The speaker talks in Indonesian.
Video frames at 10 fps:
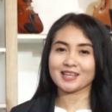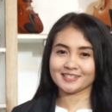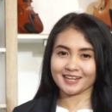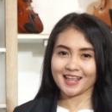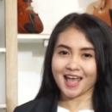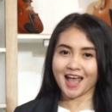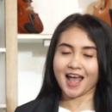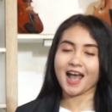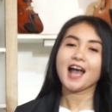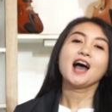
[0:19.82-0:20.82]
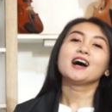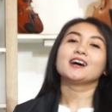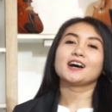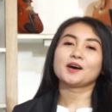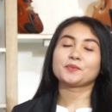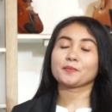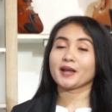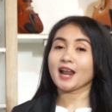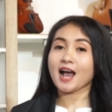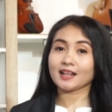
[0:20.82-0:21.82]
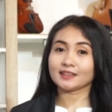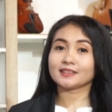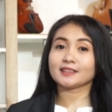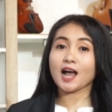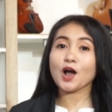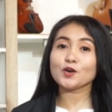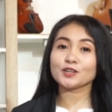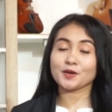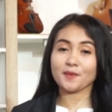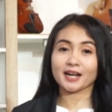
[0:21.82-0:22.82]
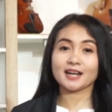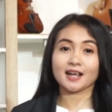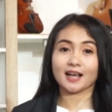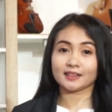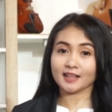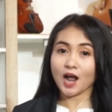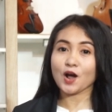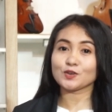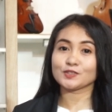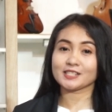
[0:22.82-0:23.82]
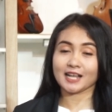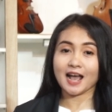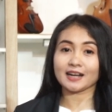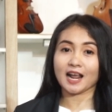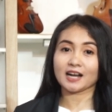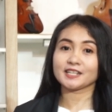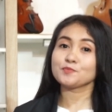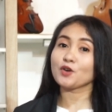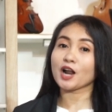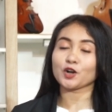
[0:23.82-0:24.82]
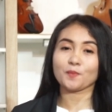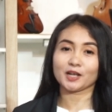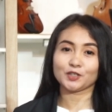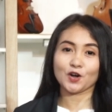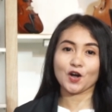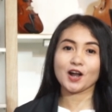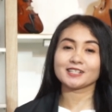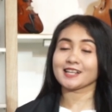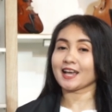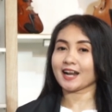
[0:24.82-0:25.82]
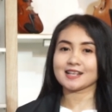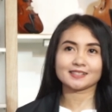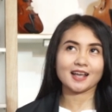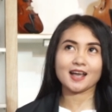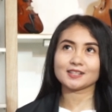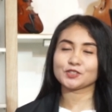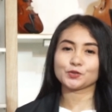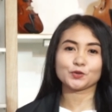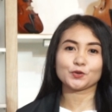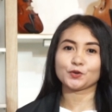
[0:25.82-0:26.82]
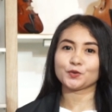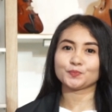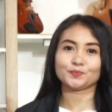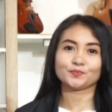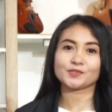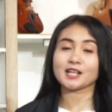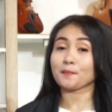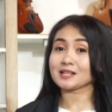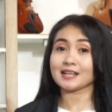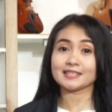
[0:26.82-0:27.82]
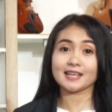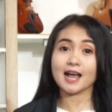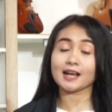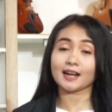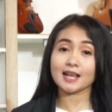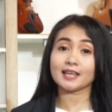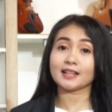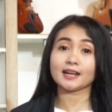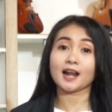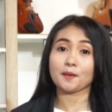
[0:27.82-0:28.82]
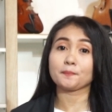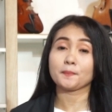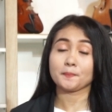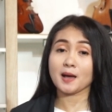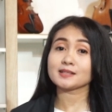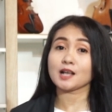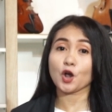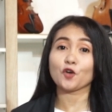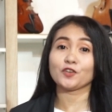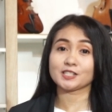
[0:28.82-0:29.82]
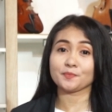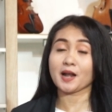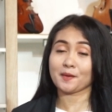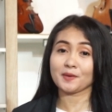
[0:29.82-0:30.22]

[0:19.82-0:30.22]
Hijriah Eh, perbedaan tahun kemarin dengan tahun sekarang di bulan Ramadan saya rasa cukup hmm, sama saja karena kita dalam masa COVID-19